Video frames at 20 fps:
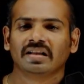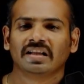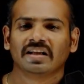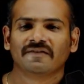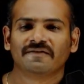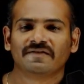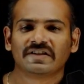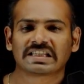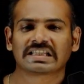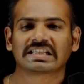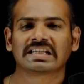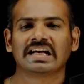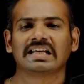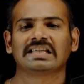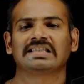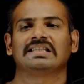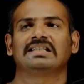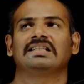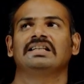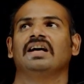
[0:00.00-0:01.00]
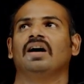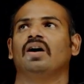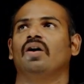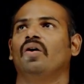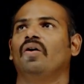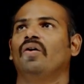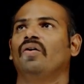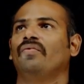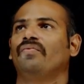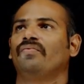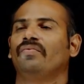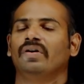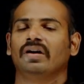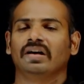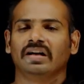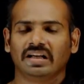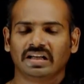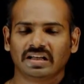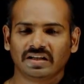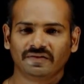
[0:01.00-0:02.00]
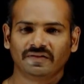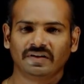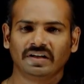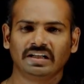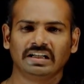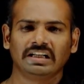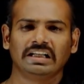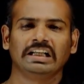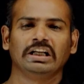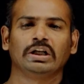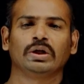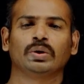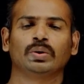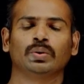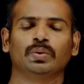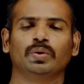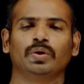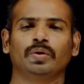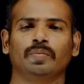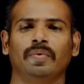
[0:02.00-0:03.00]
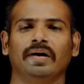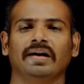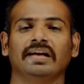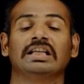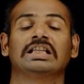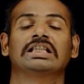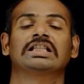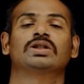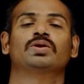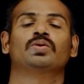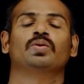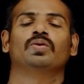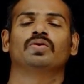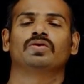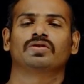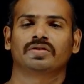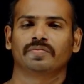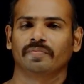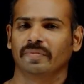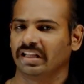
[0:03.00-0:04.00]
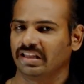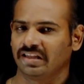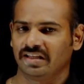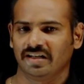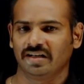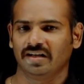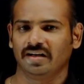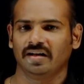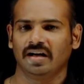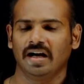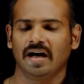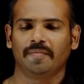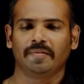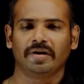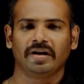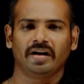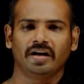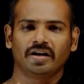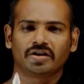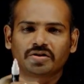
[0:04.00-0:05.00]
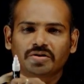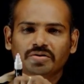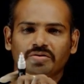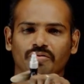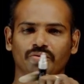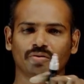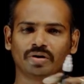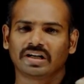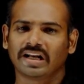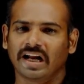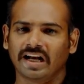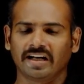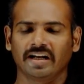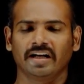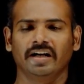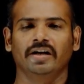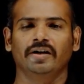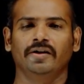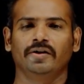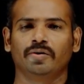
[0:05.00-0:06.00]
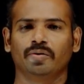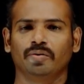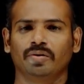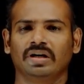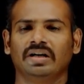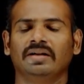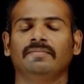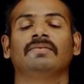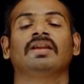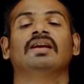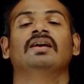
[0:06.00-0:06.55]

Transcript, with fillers: த விஸ்காஸ்டி ஆஃப் கிவன் லிக்யூட் பை ஸ்டோக்ஸ் மெத்தட் அப்படின்னு என்ன செஞ்சுக்கோங்க டைட்டில் எழுதிக்கோங்க